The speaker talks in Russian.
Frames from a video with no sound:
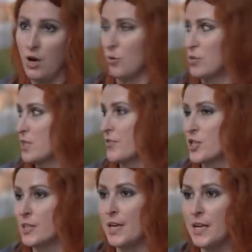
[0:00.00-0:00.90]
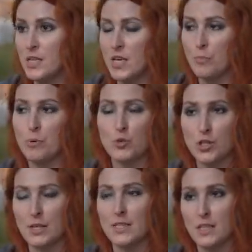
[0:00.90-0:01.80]
он несовершеннолетний, Я бы,
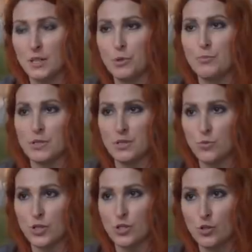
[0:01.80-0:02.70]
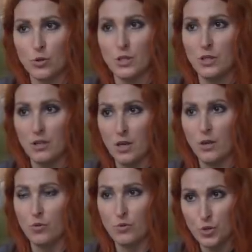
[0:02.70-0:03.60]
может, хотела бы и послушать, что они
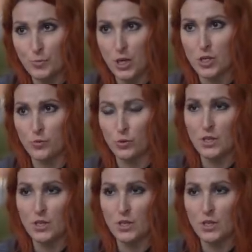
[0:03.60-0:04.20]
у него спрашивают